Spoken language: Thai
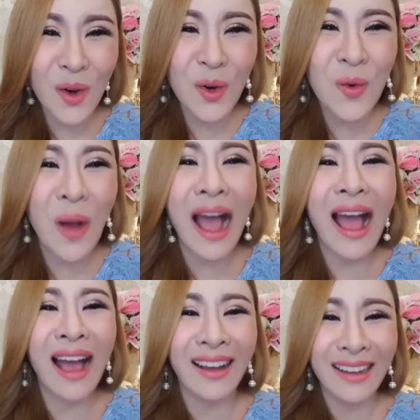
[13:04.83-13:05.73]
ครูว่า
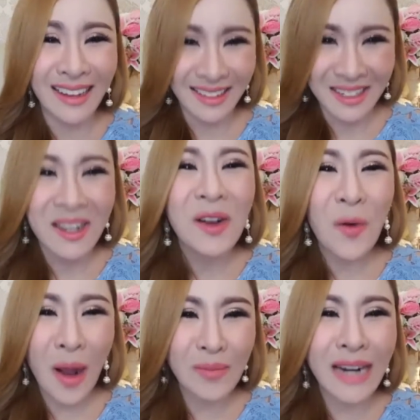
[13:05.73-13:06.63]
ค
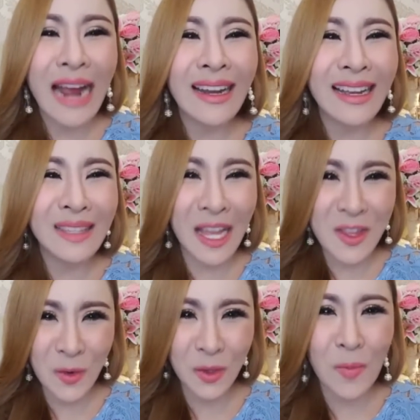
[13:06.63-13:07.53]
วามรักและกตัญ
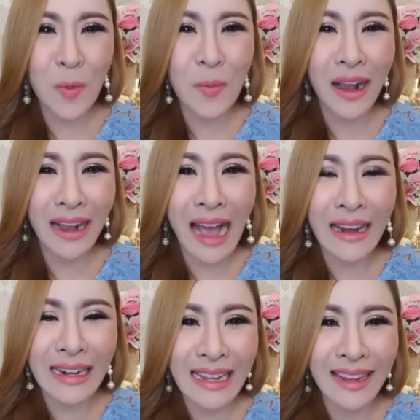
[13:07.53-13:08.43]
ญูต่อบุพกา
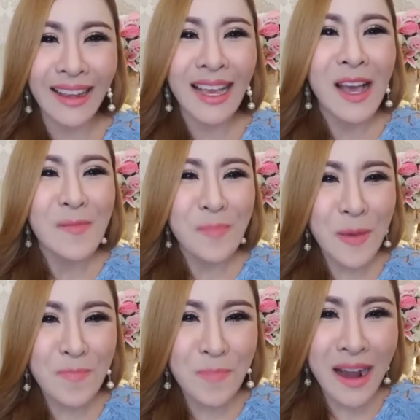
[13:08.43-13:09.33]
รีพิ
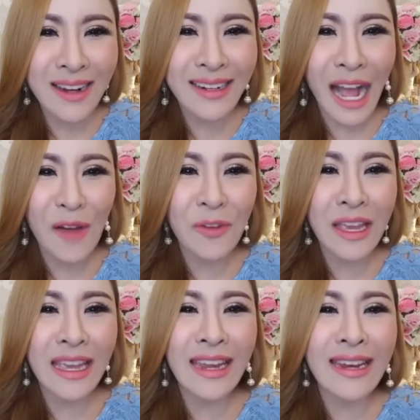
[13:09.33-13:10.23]
เปิลคาเฟ
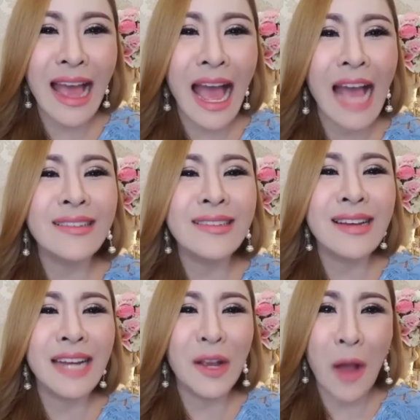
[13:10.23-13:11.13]
อีนนะเชื่
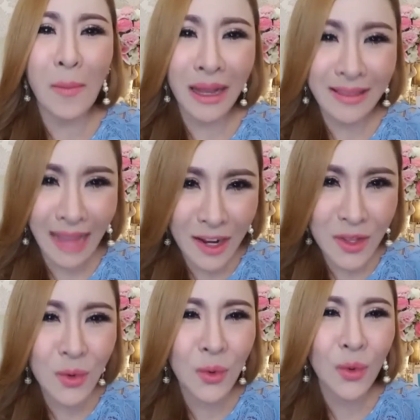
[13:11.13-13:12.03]
อในความกตัญ
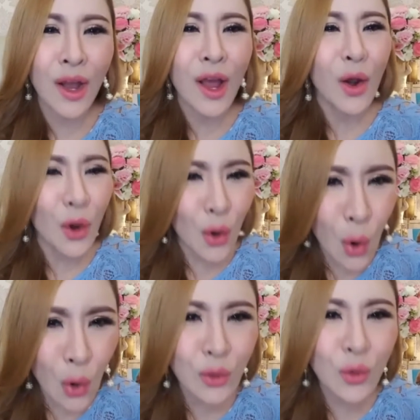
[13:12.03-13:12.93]
ญูลู
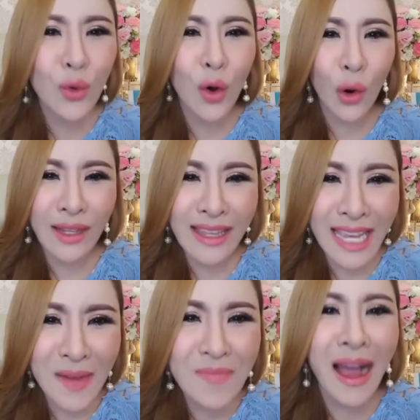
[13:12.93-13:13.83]
กทุกคน
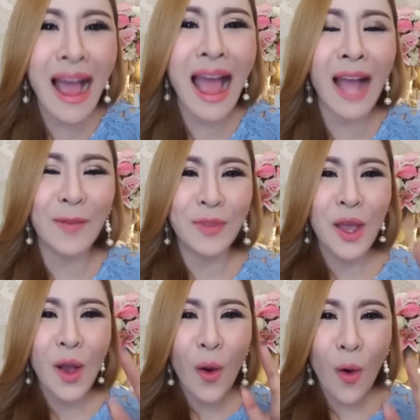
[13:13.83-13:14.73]
เยี่ยมมาก
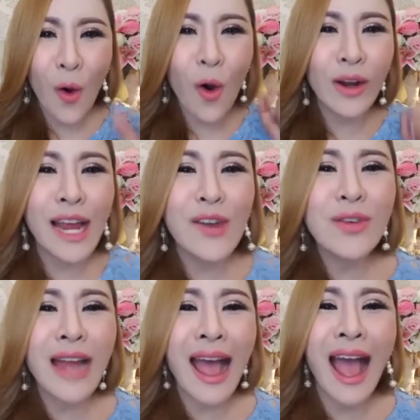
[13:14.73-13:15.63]
โอนะลูก
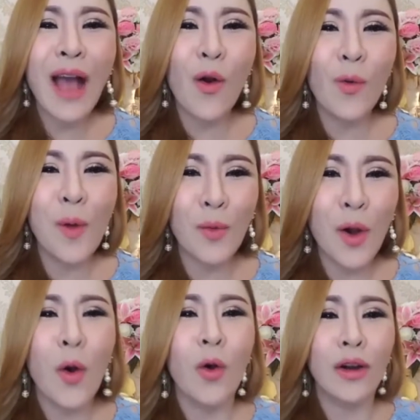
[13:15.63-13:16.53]
นะโอบอกว่า
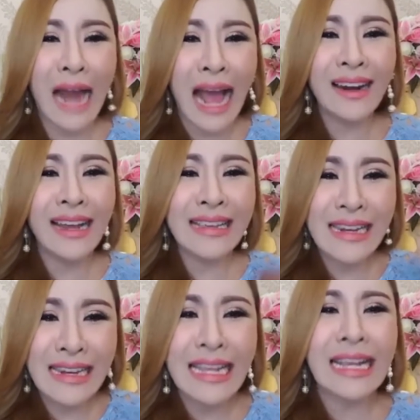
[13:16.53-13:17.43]
โอรักและยิ
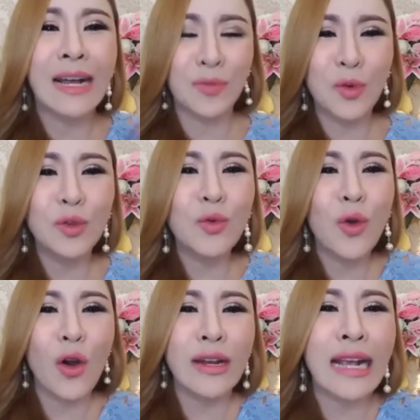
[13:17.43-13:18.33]
นดีกับทุ
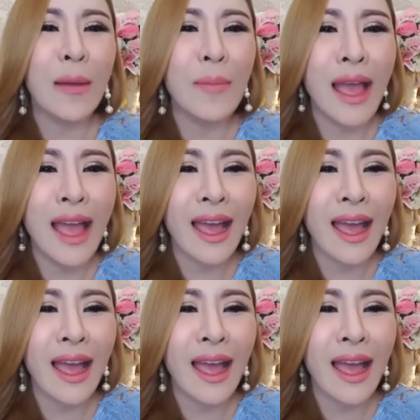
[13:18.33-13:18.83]
กๆคนค่ะแม่